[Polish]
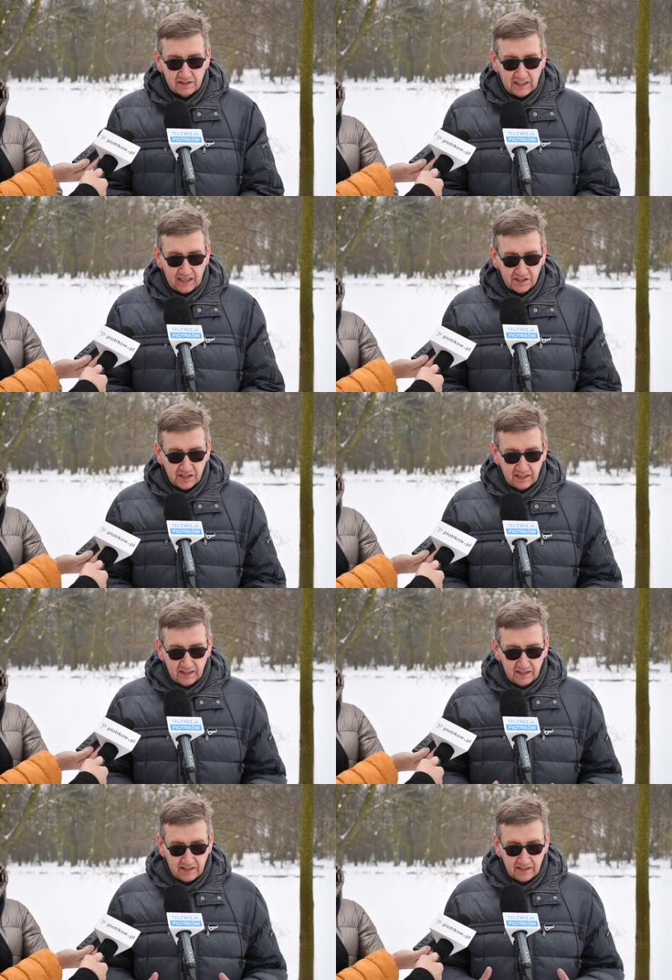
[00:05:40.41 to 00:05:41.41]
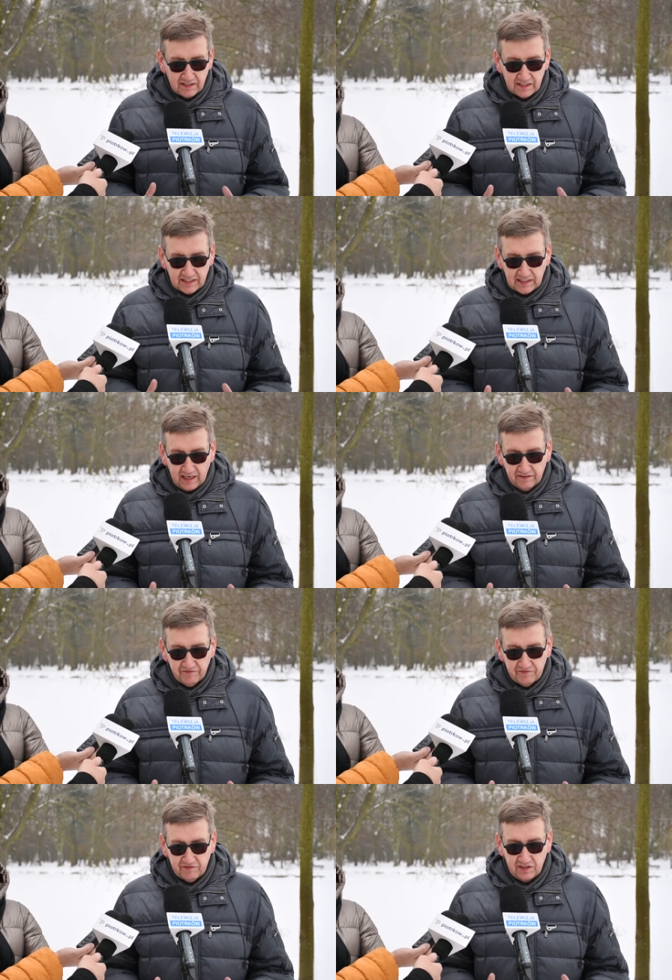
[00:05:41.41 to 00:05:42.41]
Także e,
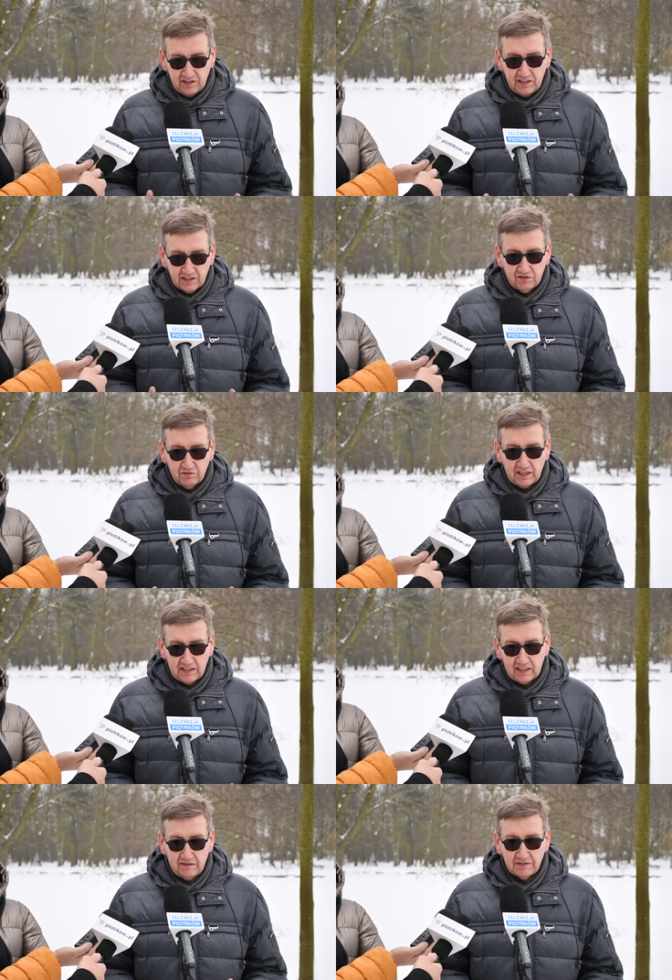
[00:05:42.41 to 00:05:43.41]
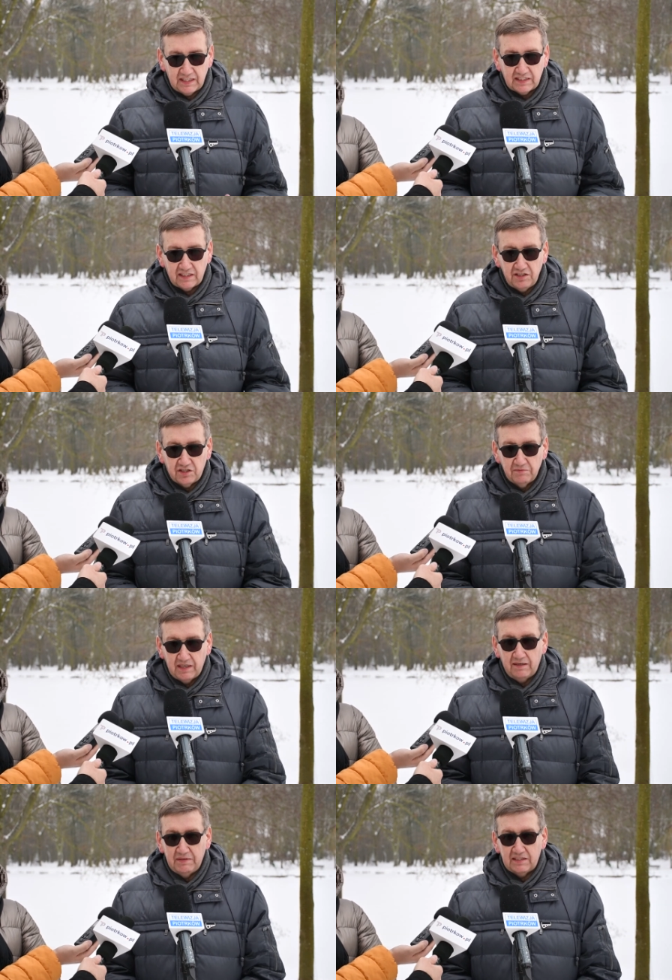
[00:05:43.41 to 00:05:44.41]
staw jest tutaj takim zasadniczym
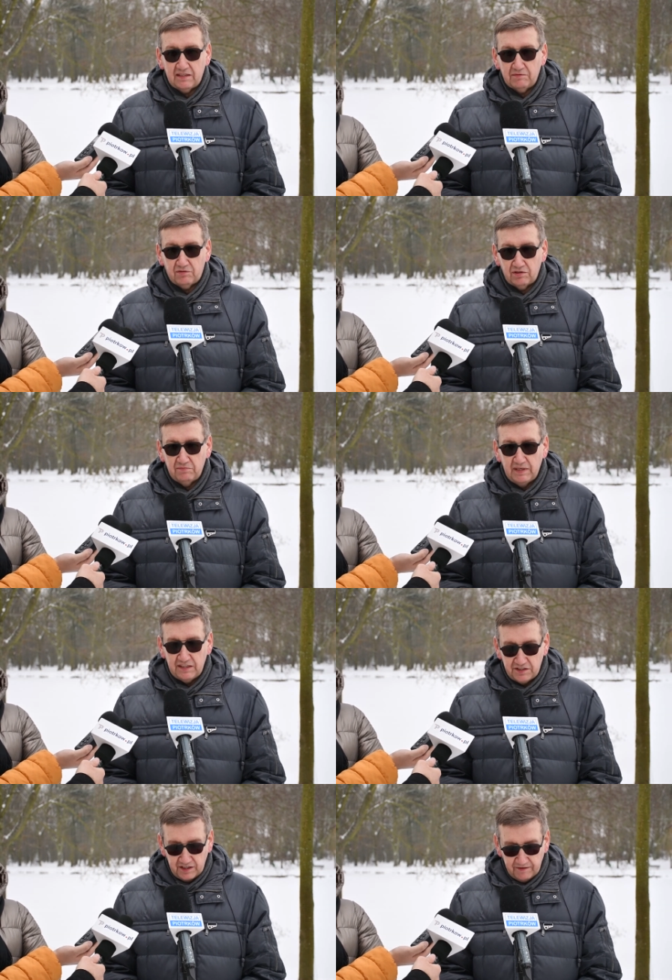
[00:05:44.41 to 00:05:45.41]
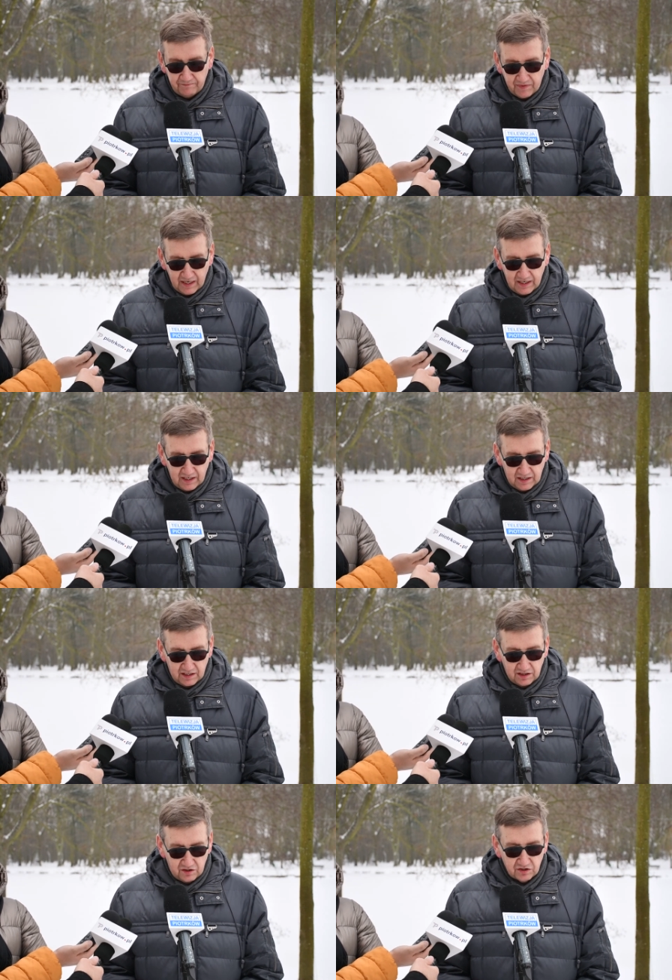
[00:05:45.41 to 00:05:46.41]
elementem, który będzie
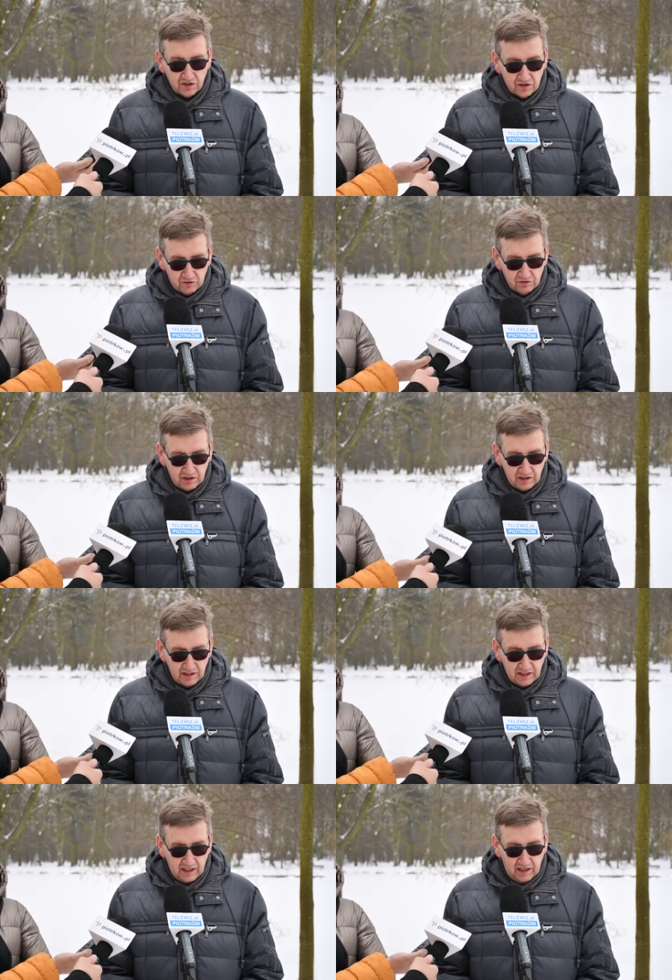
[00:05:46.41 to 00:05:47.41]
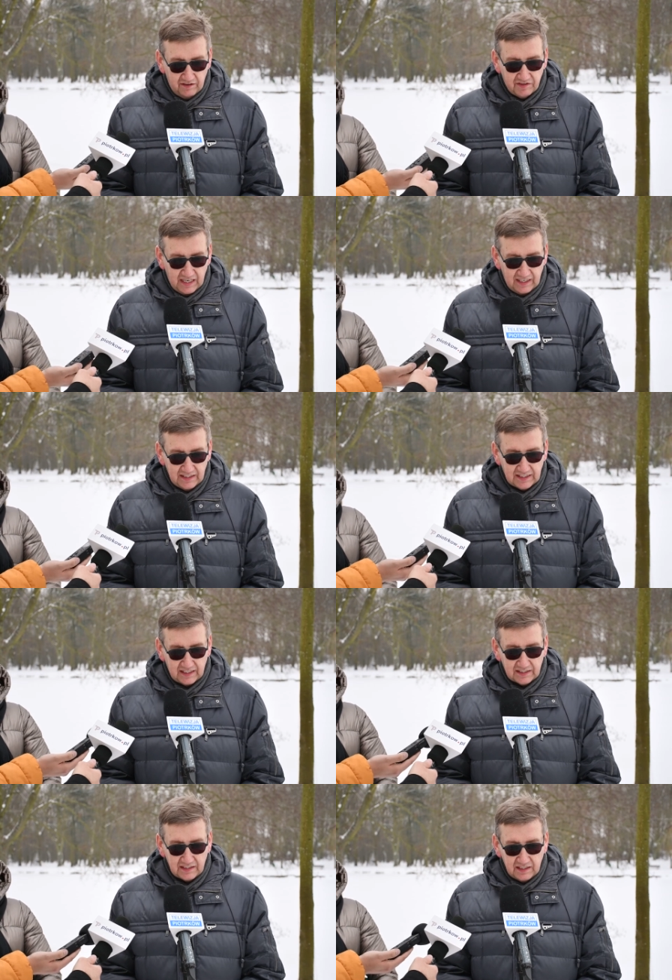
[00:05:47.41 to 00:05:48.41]
E, dosyć trudny w
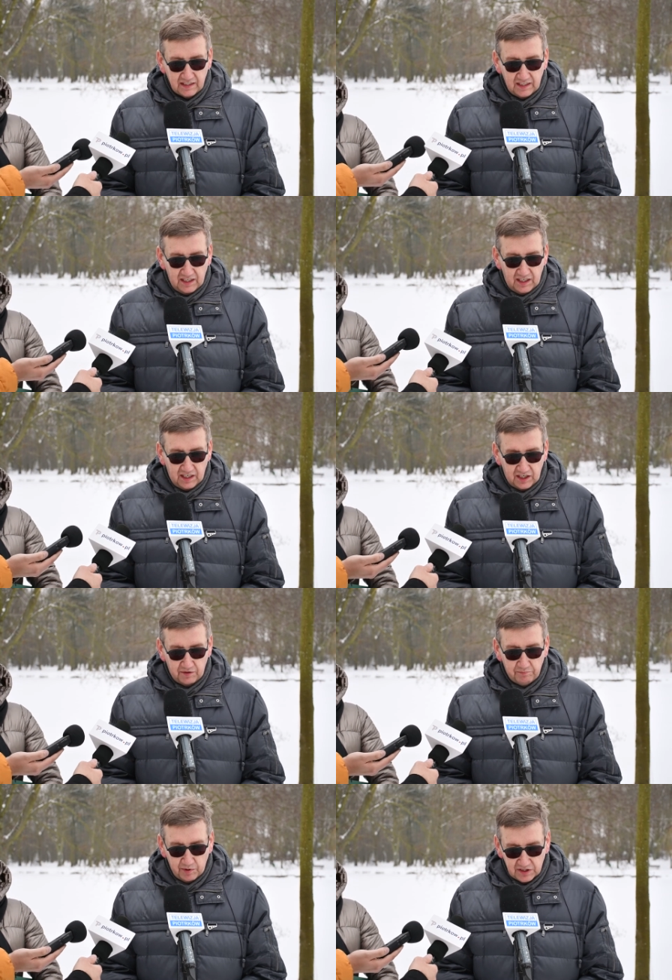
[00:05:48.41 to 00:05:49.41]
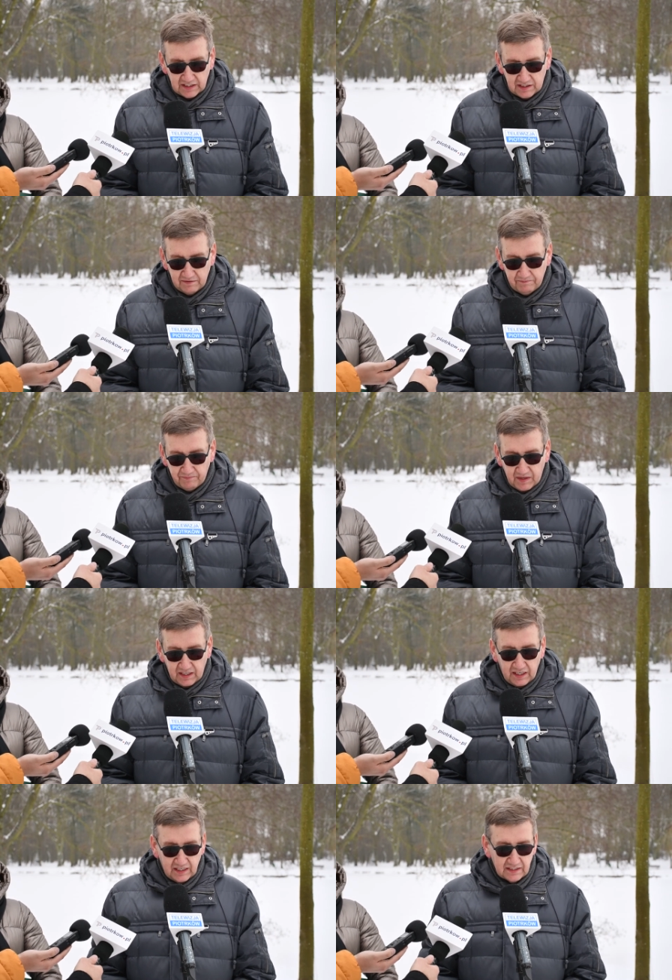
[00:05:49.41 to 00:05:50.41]
realizacji. E, poza tym
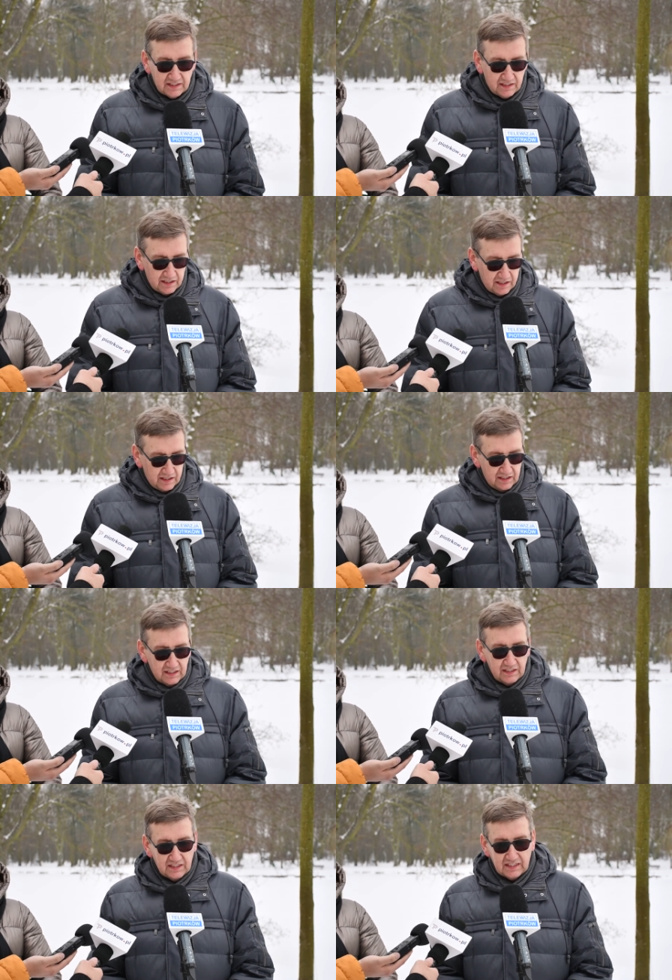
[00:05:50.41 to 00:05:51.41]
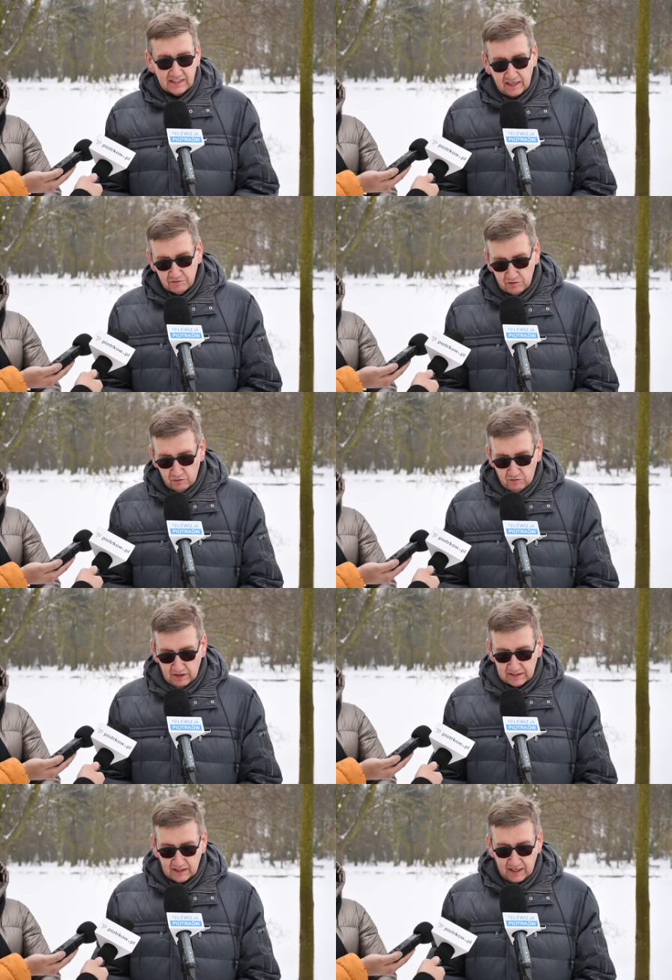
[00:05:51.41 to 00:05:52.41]
jest e, cały
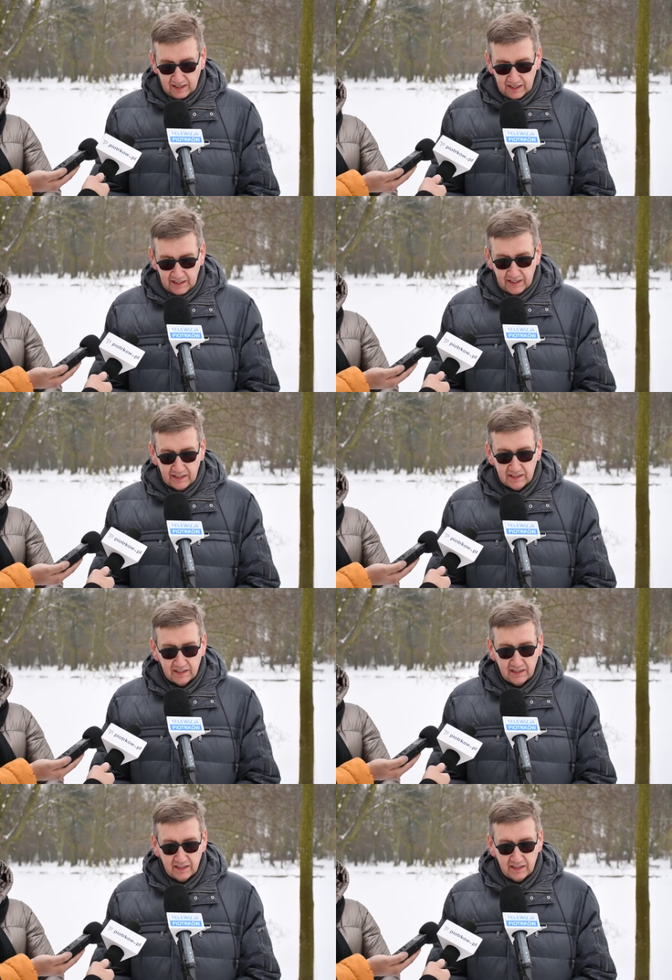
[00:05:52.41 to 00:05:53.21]
układ alejek,